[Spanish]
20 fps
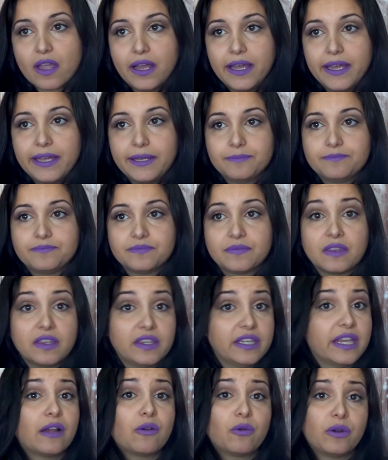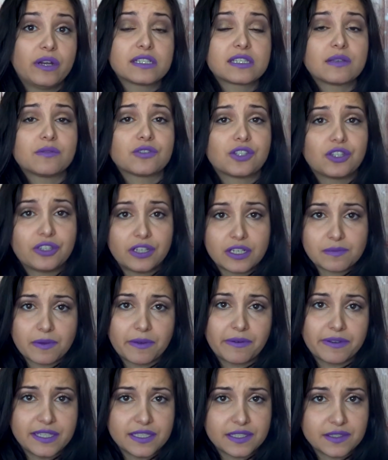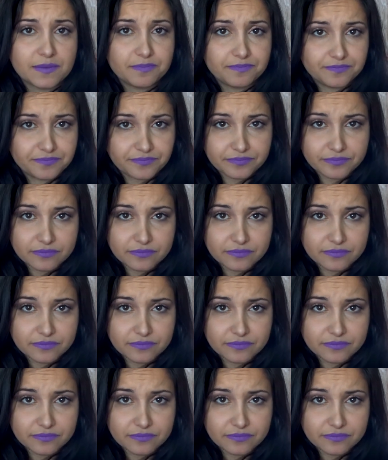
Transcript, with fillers: Em, ya algunas de vosotras me habéis